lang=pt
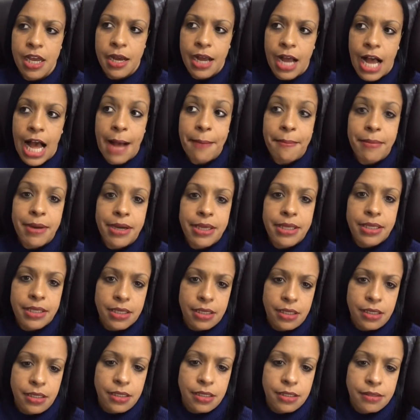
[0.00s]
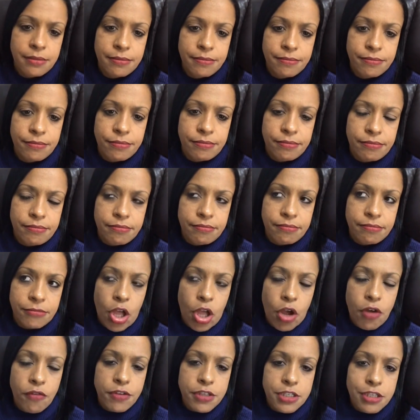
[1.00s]
Amanhã,
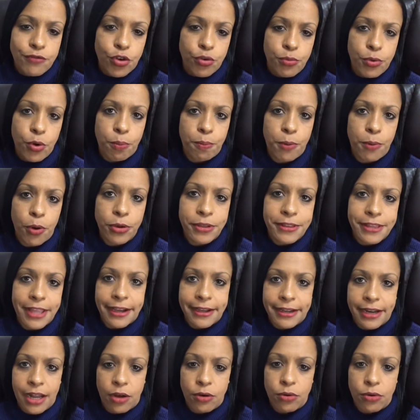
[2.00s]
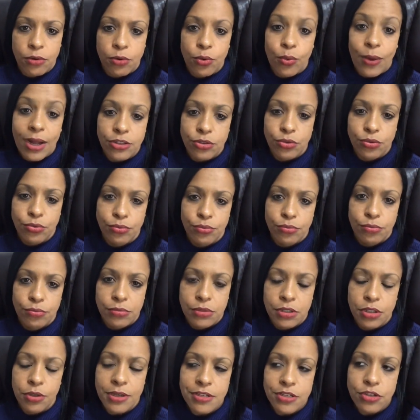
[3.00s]
talvez eu vou comer um pão integral com atum.
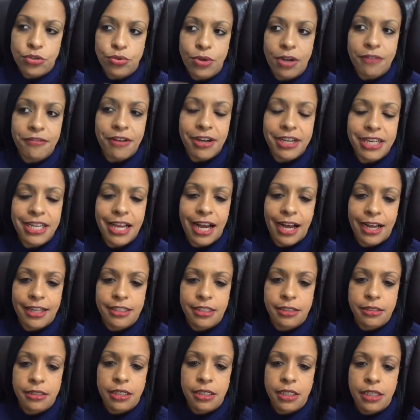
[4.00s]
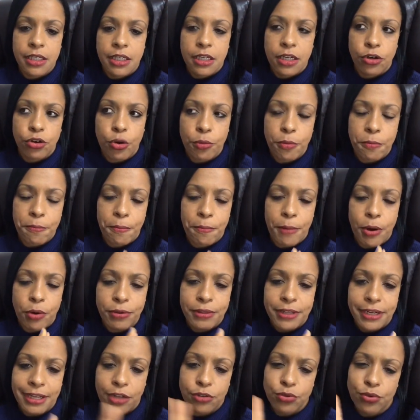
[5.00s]
Então, às vezes eu dou a variada. Eu como pão
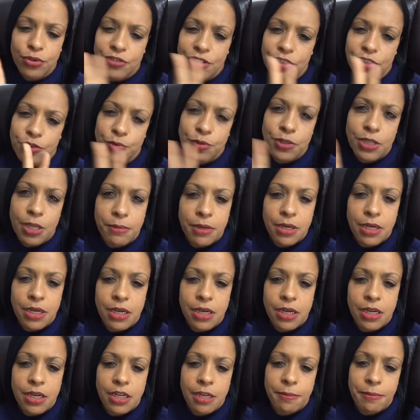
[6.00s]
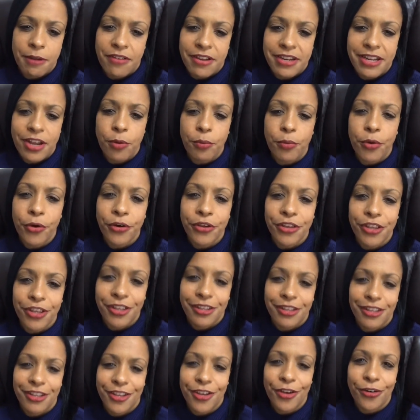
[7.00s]
integral duas vezes por semana, para variar um pouquinho, e
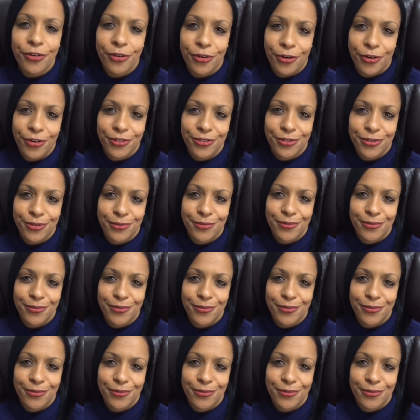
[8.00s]
que eu gosto.